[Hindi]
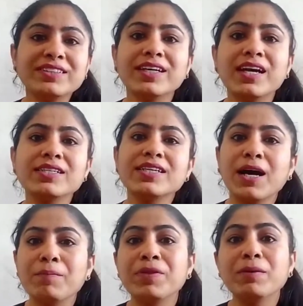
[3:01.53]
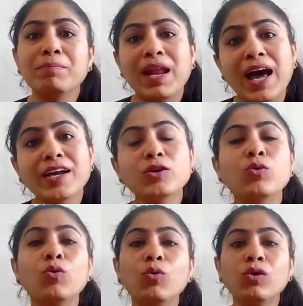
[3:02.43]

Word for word: इस तरह से अपने प्लान को